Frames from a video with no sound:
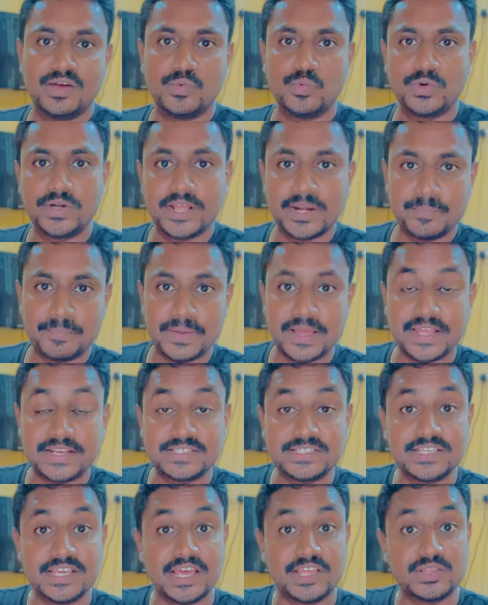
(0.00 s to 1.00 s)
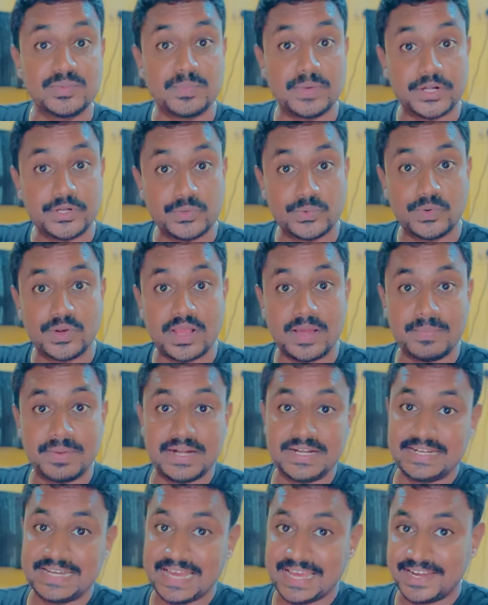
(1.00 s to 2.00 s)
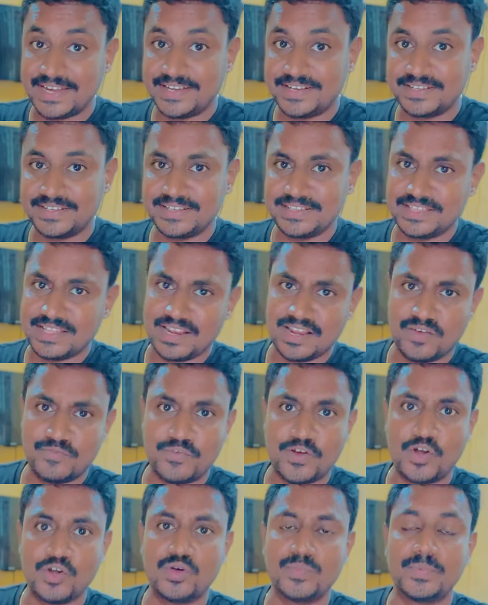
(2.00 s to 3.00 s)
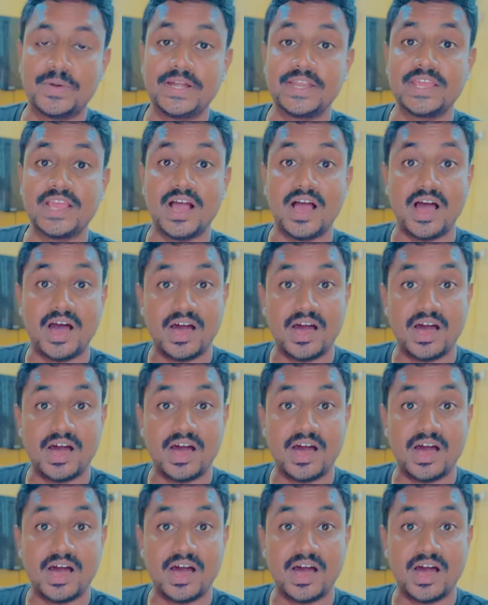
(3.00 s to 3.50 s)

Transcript: உடற்பயிற்சி அது மட்டும் இல்லாமல் டயட்டு இதெல்லாம் ஃபாலோ பண்ணி